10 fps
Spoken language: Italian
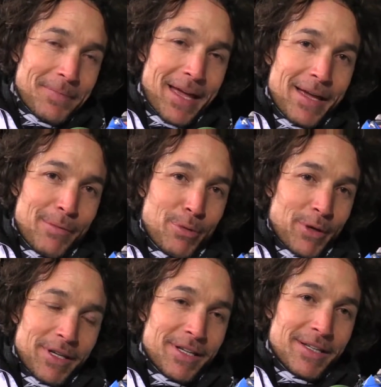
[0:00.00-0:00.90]
e
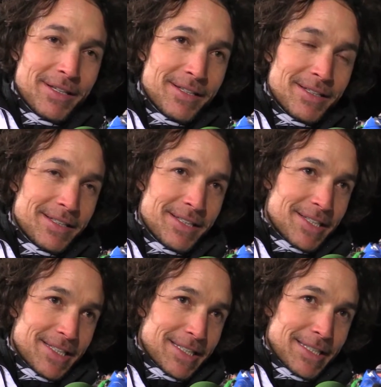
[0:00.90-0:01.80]

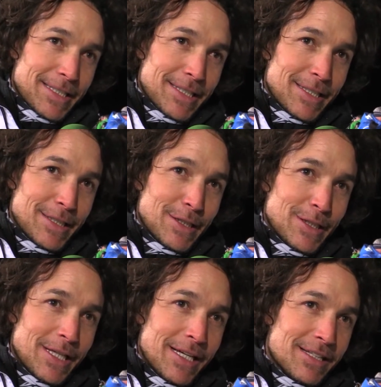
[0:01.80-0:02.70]
poi
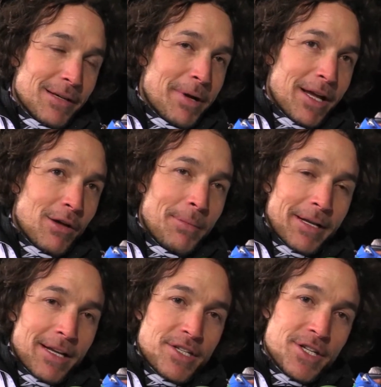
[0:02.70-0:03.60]
niente, bello
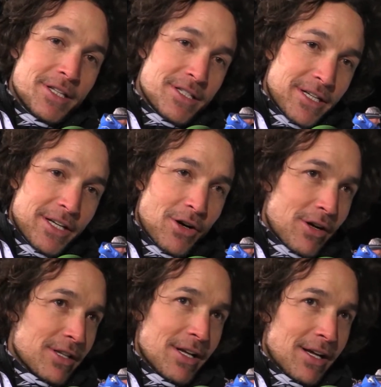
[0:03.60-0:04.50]
perché la gente si
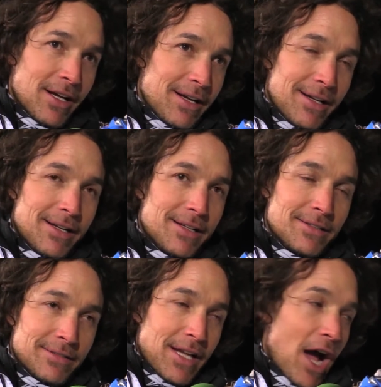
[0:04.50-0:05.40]

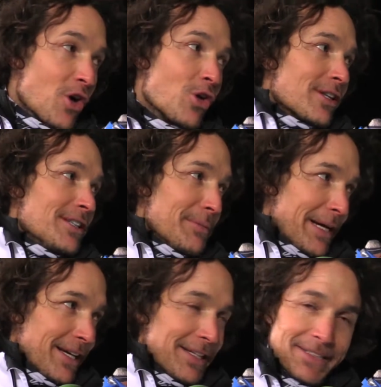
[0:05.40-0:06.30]
ricorda ancora di
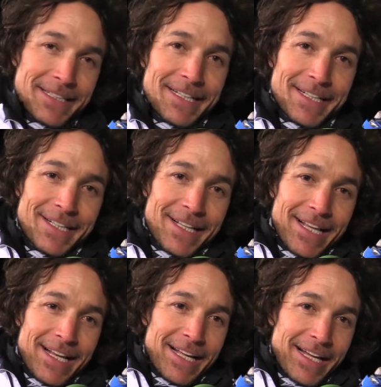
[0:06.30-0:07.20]
me
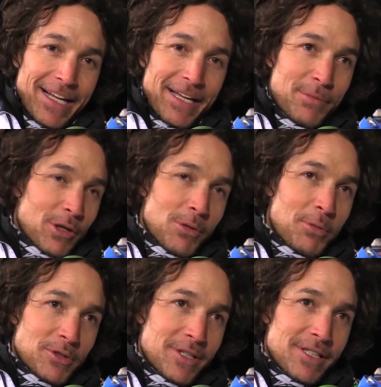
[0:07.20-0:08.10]
in modo
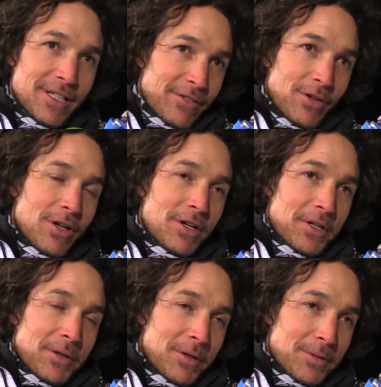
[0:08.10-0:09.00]

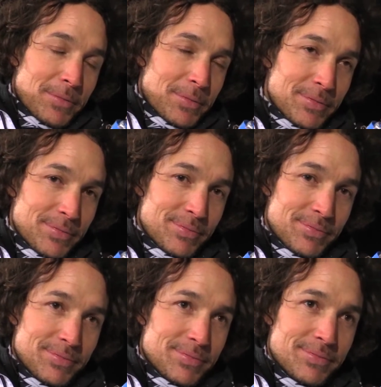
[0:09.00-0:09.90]
positivo,
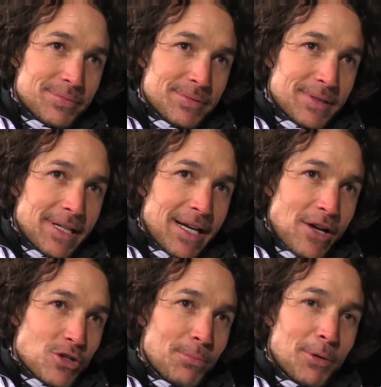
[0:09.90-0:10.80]
eh,
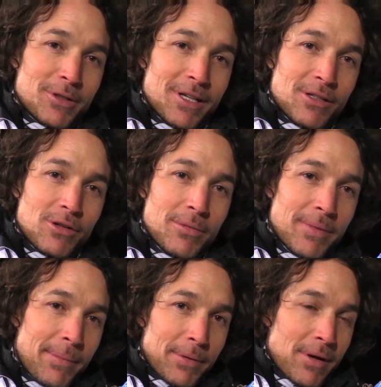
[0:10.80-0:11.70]
ha sopportato con
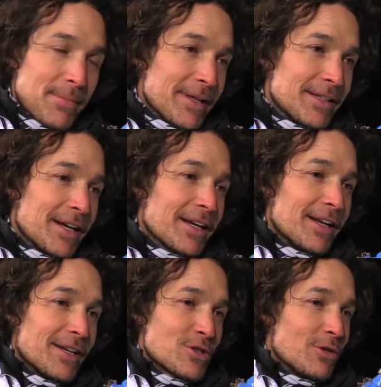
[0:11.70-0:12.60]
me probabilmente probabilmente anche
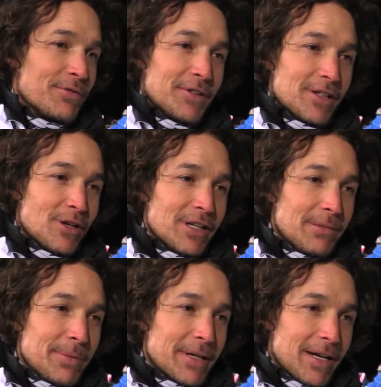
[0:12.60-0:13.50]
la sconfitta
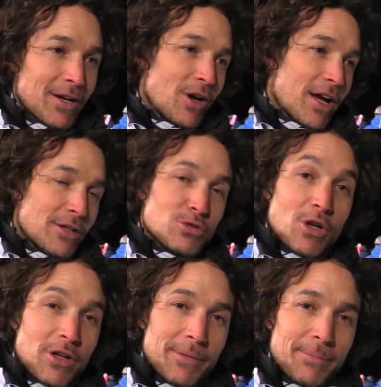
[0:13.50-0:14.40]
olimpica o la
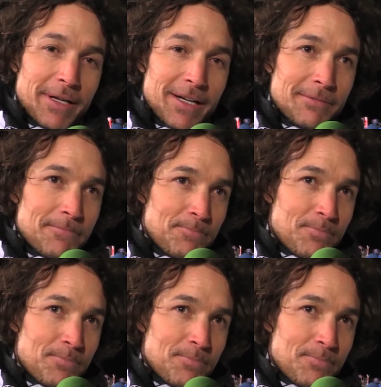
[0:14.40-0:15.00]
caduta olimpica